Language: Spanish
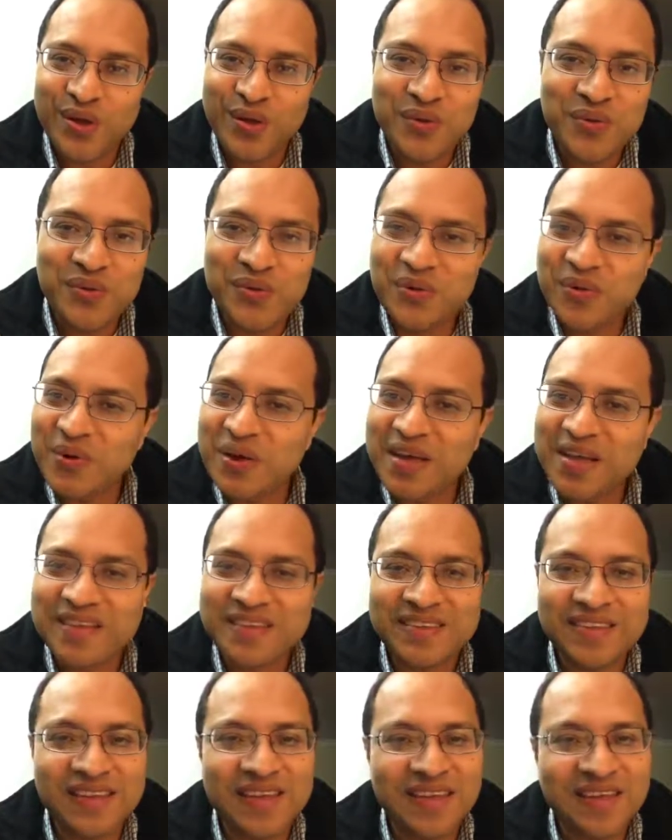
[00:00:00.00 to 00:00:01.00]
No
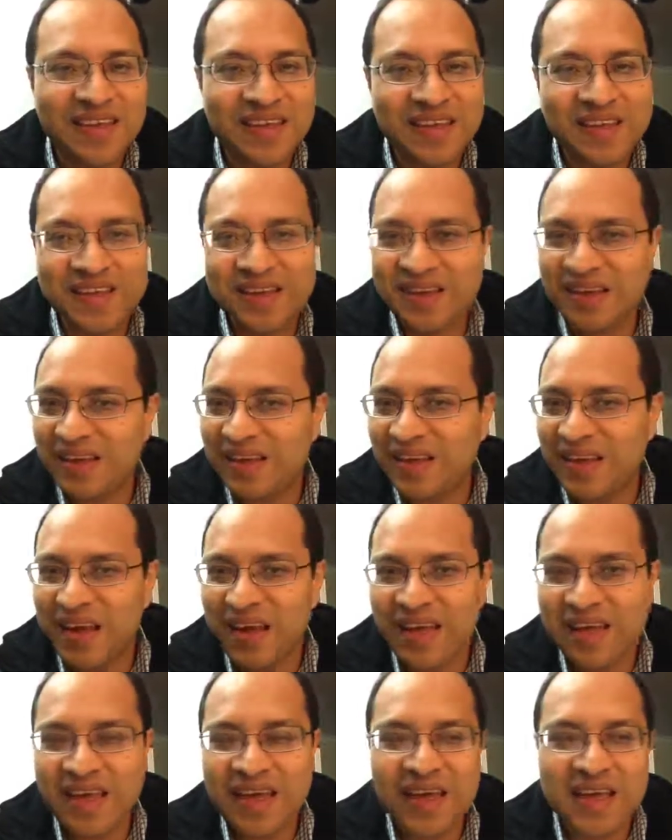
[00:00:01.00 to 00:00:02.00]
es que
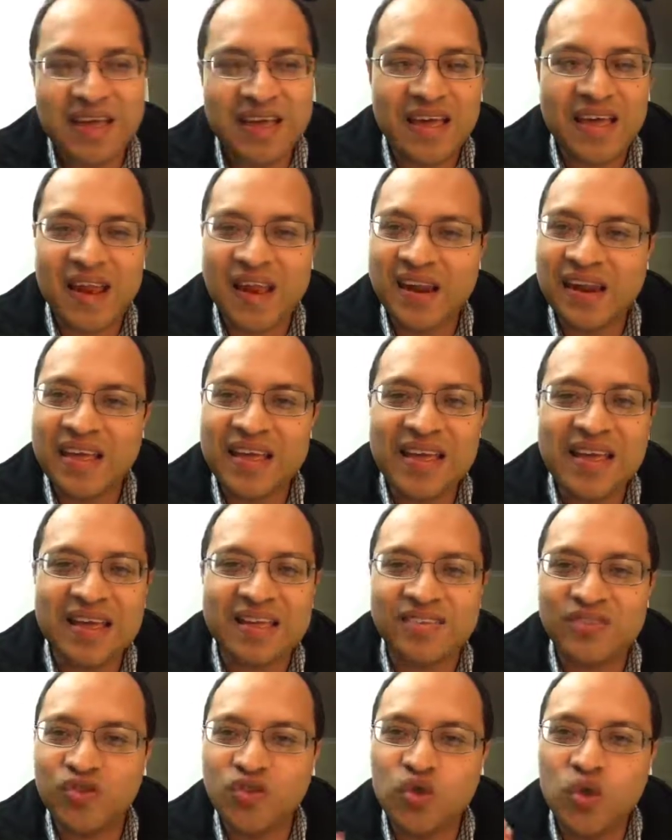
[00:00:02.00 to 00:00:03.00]
aquí hay
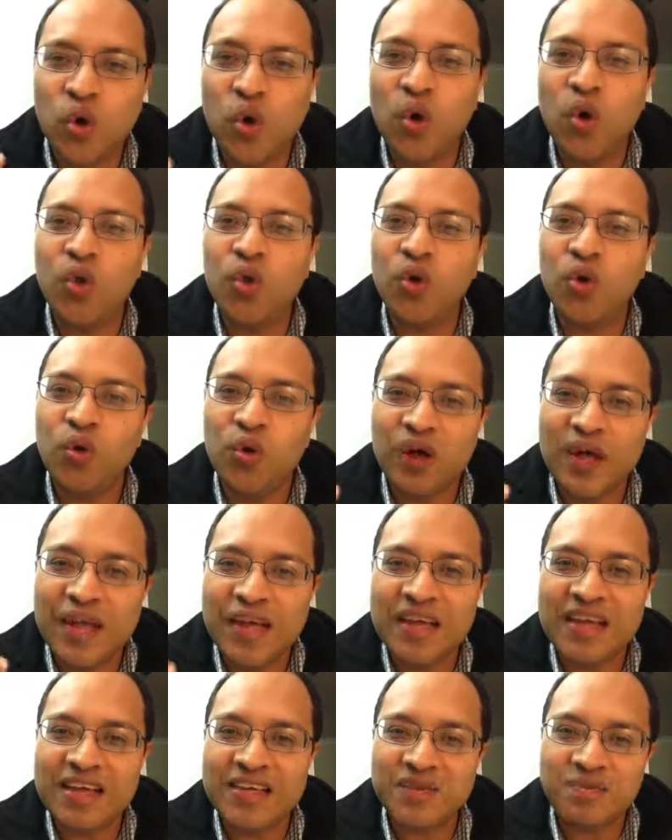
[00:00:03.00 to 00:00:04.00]
jerarquías, todo
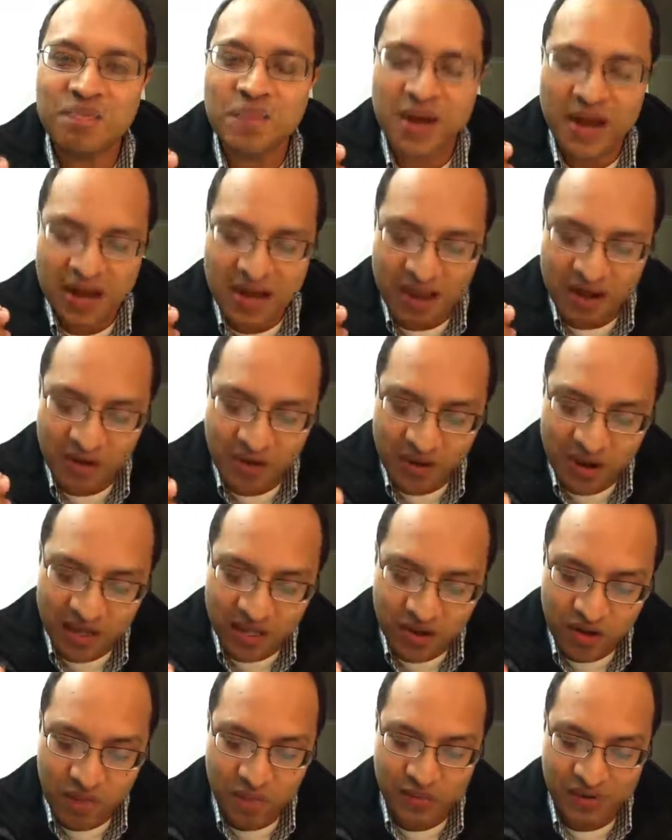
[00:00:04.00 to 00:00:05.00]
es para la gloria
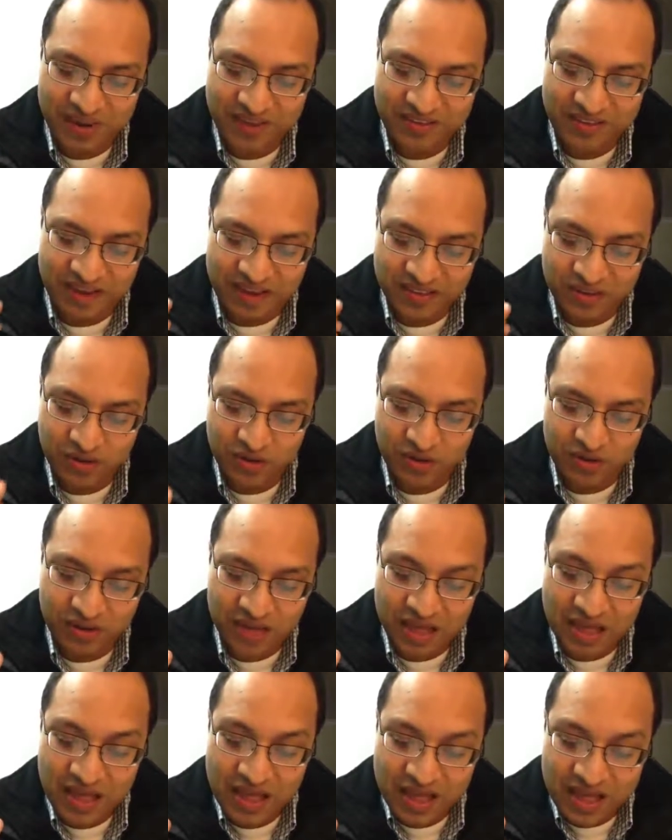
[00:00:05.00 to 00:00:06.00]
de Dios, porque dice,
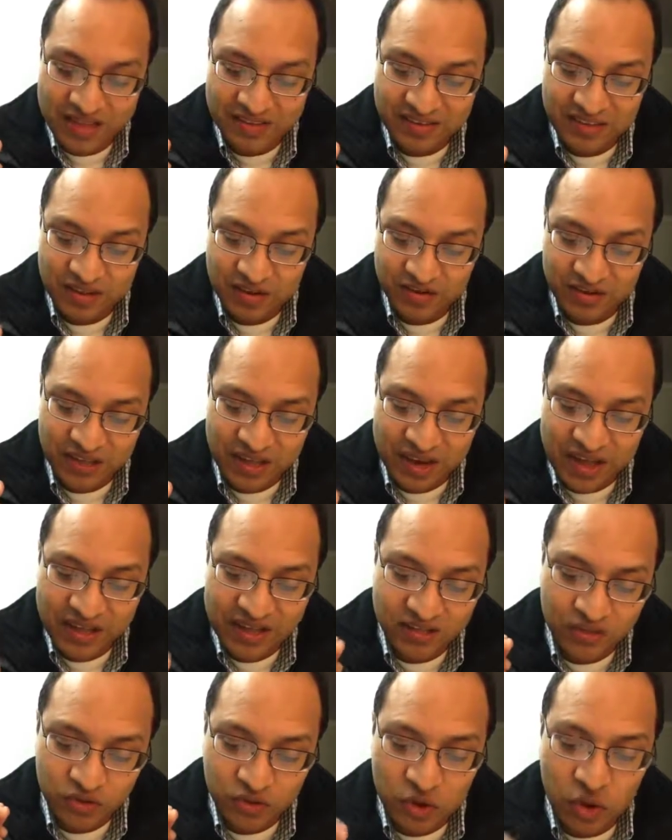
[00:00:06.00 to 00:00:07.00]
así Dios será
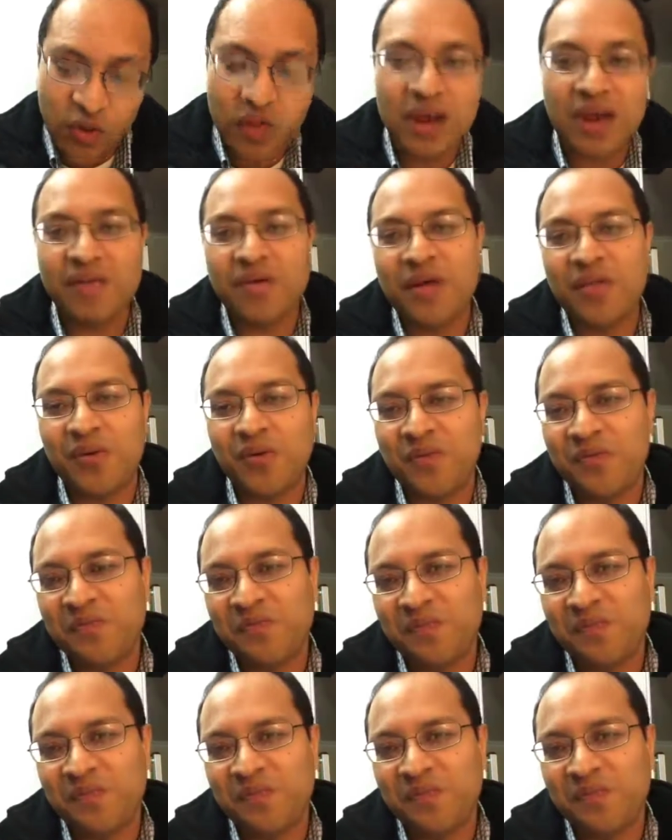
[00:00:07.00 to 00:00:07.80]
en todo alabado.